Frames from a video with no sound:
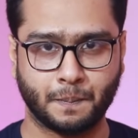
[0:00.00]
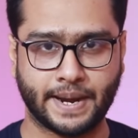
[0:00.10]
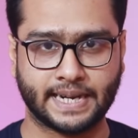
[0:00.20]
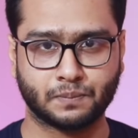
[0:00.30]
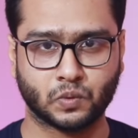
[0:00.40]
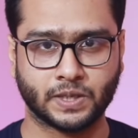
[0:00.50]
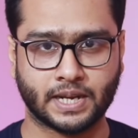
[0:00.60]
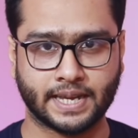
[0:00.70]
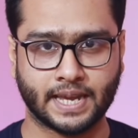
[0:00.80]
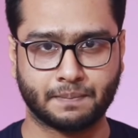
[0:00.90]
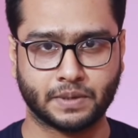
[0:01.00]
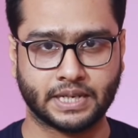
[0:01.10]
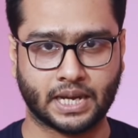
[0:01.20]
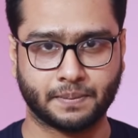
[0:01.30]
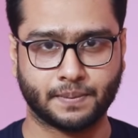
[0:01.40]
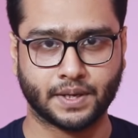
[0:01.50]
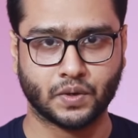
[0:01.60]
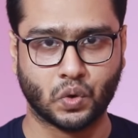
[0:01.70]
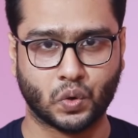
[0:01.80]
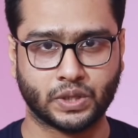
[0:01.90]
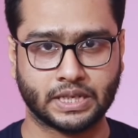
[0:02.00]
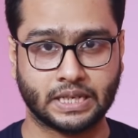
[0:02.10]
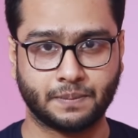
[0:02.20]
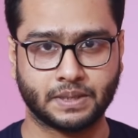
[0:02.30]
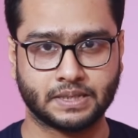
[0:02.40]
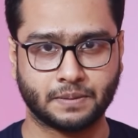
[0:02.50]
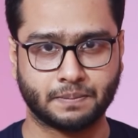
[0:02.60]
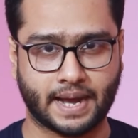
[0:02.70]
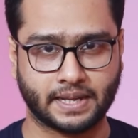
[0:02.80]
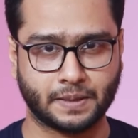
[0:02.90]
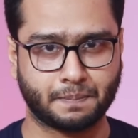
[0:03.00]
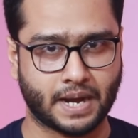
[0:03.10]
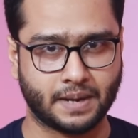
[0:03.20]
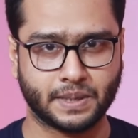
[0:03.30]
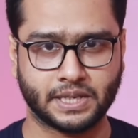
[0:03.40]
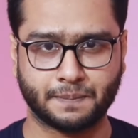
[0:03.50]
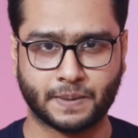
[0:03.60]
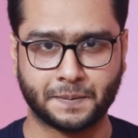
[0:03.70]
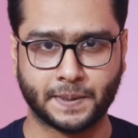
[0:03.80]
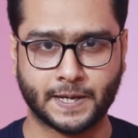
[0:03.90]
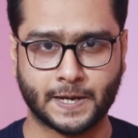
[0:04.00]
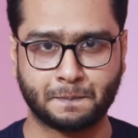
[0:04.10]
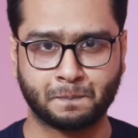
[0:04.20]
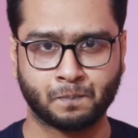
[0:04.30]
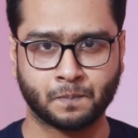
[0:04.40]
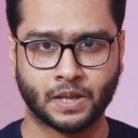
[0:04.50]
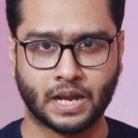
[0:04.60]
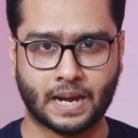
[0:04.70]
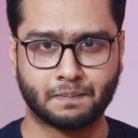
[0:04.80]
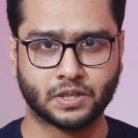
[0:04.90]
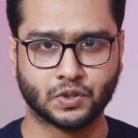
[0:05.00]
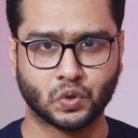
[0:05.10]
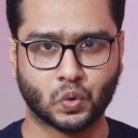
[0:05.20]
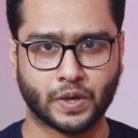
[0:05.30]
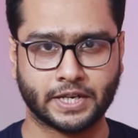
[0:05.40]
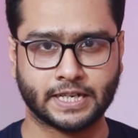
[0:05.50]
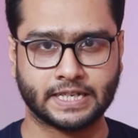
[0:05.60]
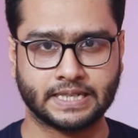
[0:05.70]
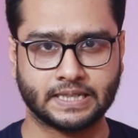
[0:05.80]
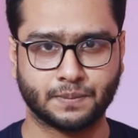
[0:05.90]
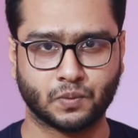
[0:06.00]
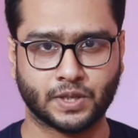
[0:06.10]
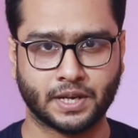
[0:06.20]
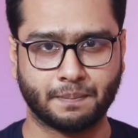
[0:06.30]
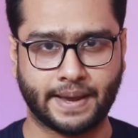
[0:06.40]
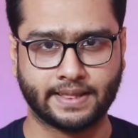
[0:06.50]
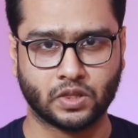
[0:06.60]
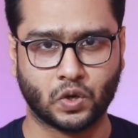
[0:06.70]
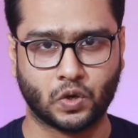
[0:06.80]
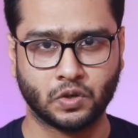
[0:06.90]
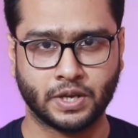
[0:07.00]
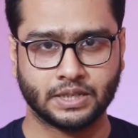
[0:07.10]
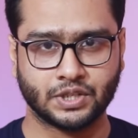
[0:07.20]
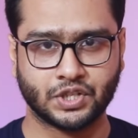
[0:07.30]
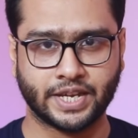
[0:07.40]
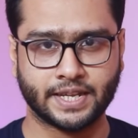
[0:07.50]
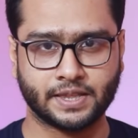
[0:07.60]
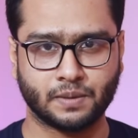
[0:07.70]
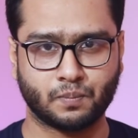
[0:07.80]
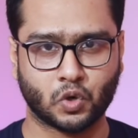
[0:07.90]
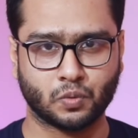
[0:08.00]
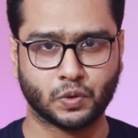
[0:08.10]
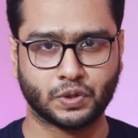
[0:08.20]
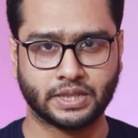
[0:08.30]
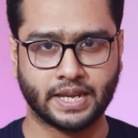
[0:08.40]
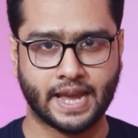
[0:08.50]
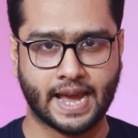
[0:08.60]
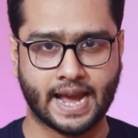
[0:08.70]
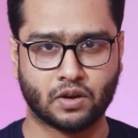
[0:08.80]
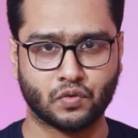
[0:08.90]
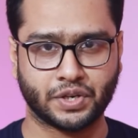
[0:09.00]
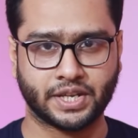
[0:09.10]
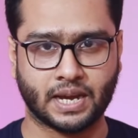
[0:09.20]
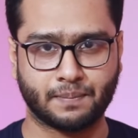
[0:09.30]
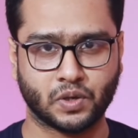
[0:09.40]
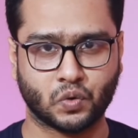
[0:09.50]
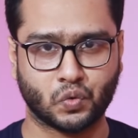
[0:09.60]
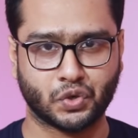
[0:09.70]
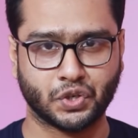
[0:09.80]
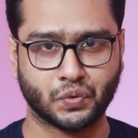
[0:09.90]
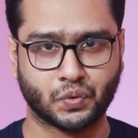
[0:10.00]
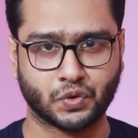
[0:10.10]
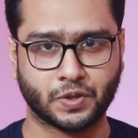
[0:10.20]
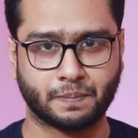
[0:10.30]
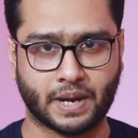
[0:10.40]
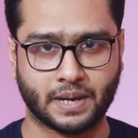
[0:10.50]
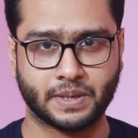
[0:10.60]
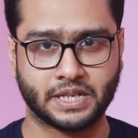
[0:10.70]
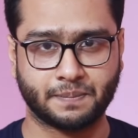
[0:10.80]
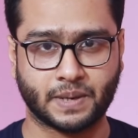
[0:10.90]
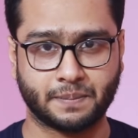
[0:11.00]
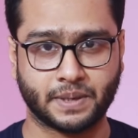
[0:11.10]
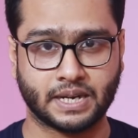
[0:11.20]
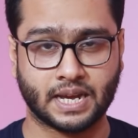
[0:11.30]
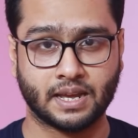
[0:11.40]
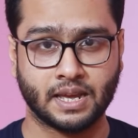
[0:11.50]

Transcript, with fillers: ম্যাট পূর্তির আগে আপনি ডাক বিভাগের নগদের ডিপিএসটি ভাঙতে পারবেন কি পারবেন না আপনার যদি কয়েকটা কিস্তি প্রদানে ব্যর্থ হন সেক্ষেত্রে পরবর্তীতে এই অ্যাকাউন্টটিকে আপনি কন্টিনিউ করতে পারবেন কি পারবেন না